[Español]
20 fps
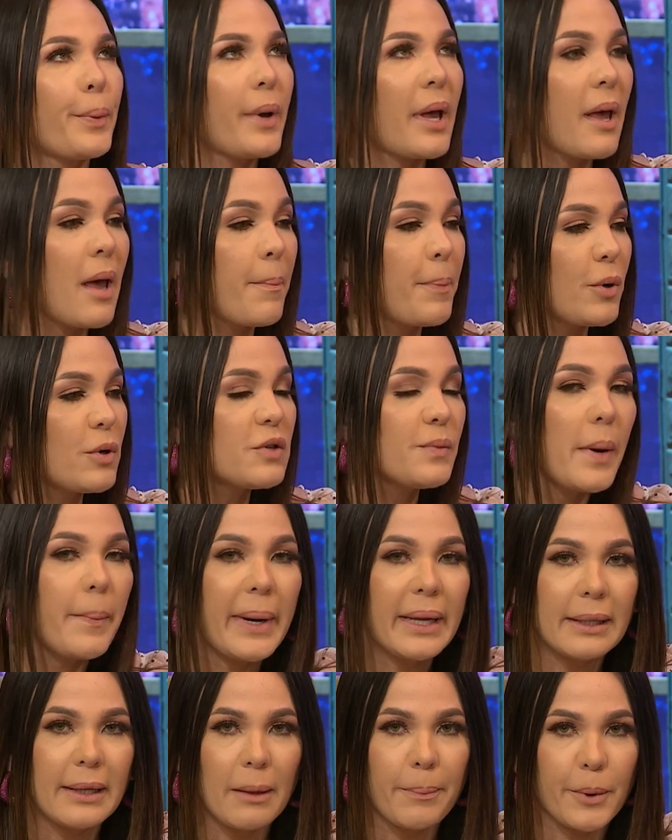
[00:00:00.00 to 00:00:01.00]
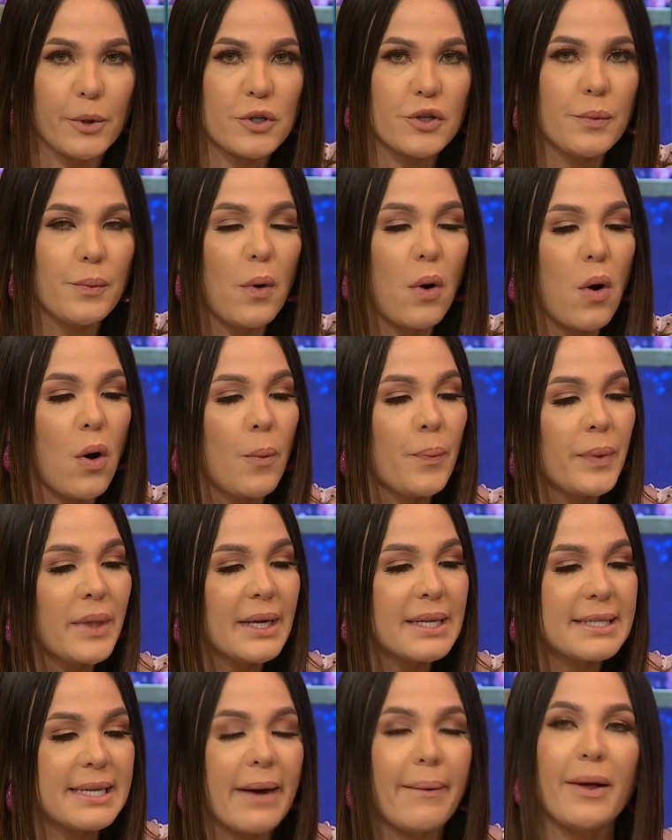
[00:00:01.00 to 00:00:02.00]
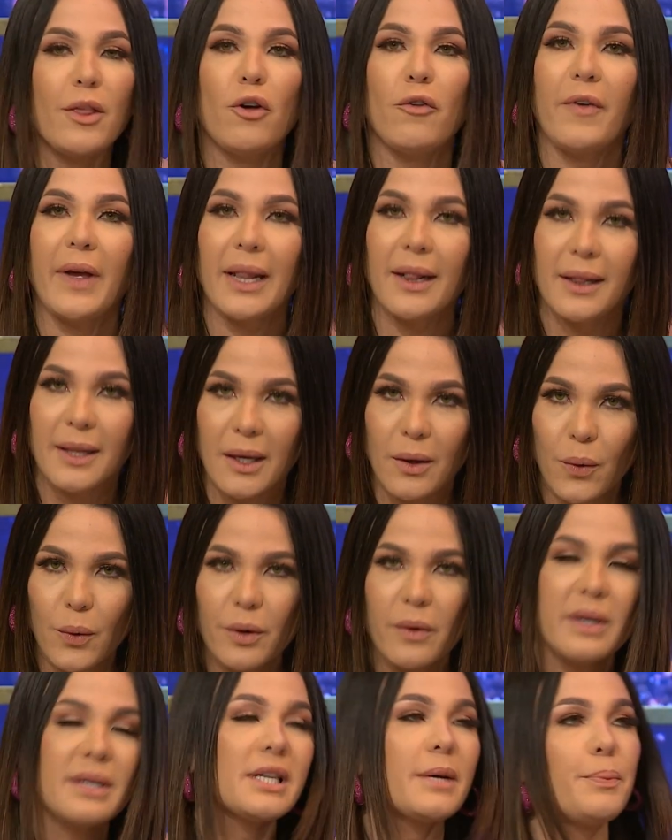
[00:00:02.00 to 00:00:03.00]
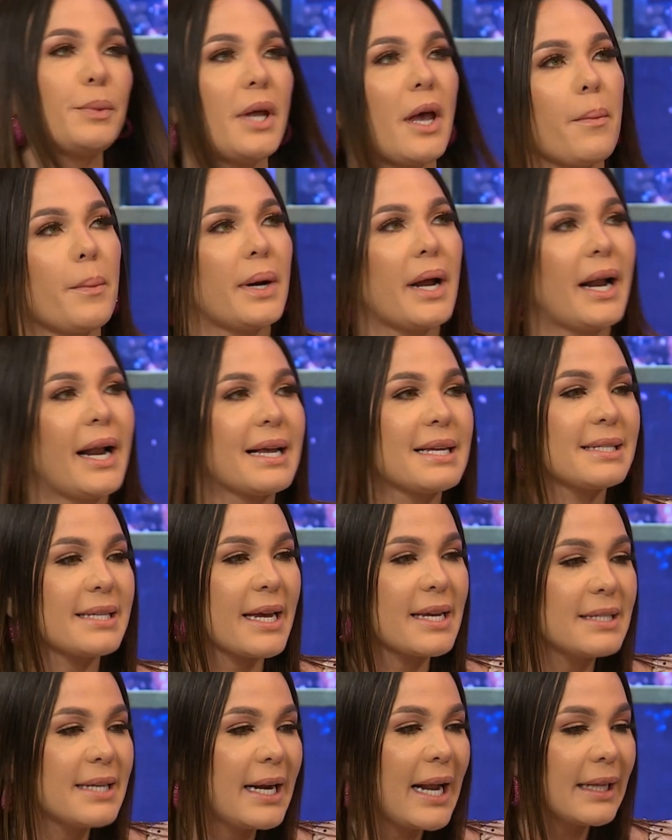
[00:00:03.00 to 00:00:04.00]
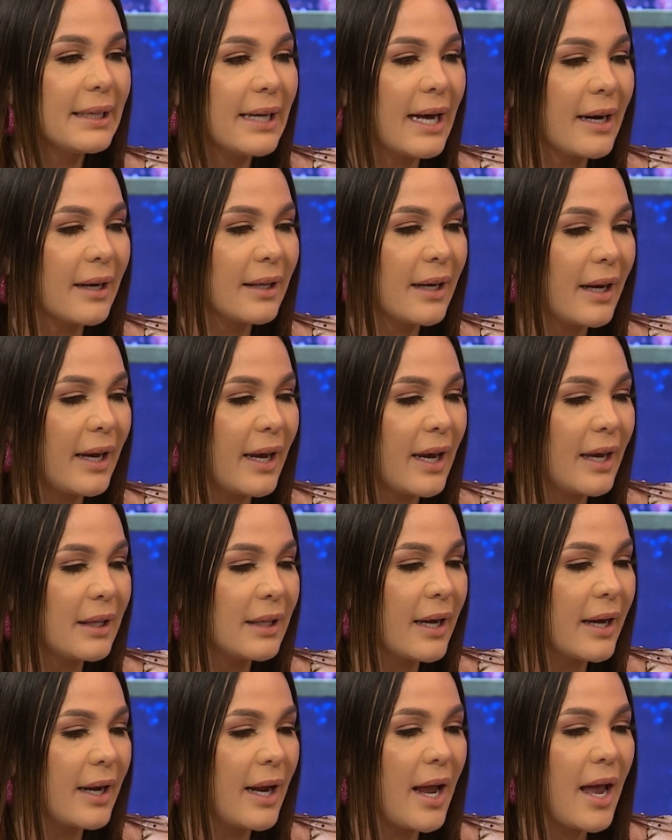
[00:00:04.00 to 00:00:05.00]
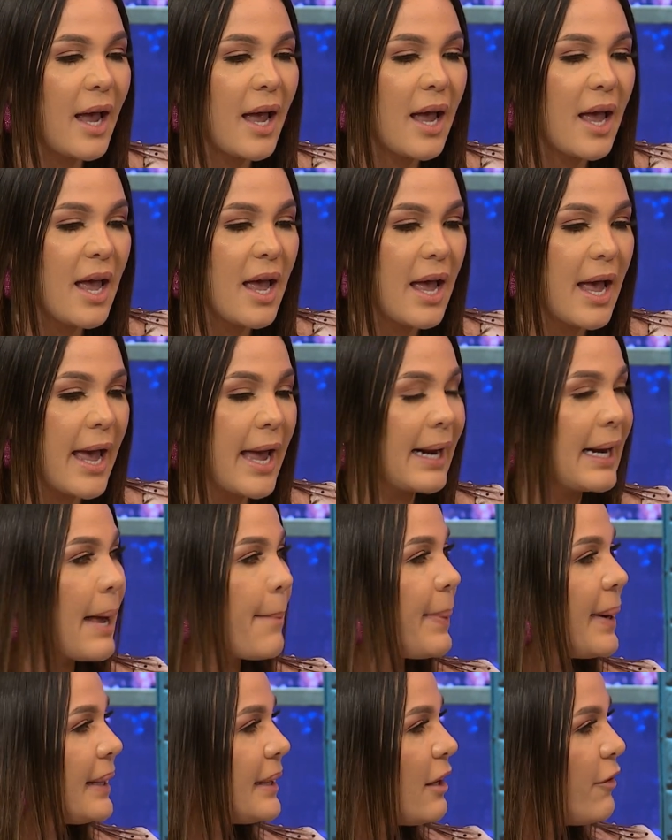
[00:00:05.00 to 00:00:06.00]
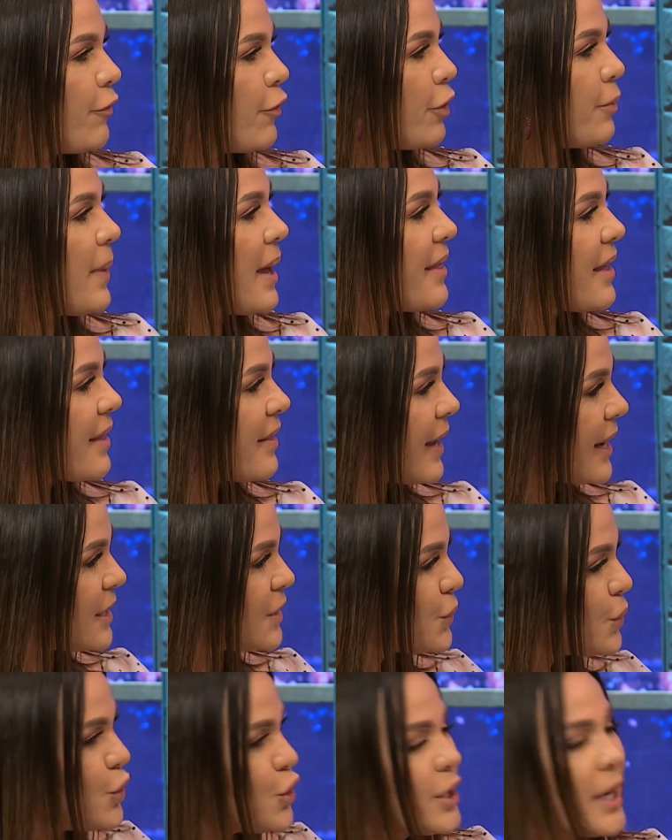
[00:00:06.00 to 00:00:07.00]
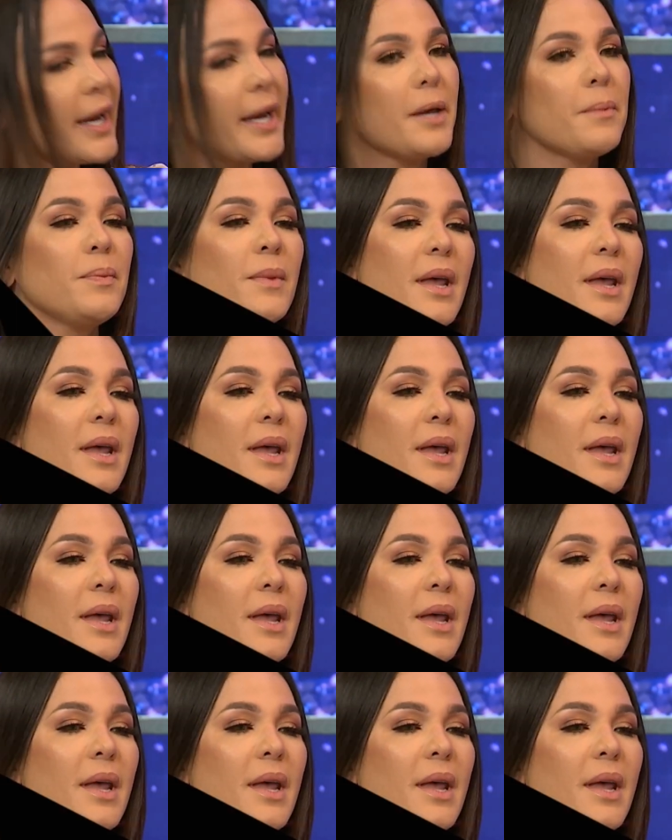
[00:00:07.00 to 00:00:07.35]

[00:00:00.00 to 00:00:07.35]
pues, eh, próximamente, el próximo sábado 21 de septiembre a las 6 de la tarde, estaré en la plataforma de Days to Shine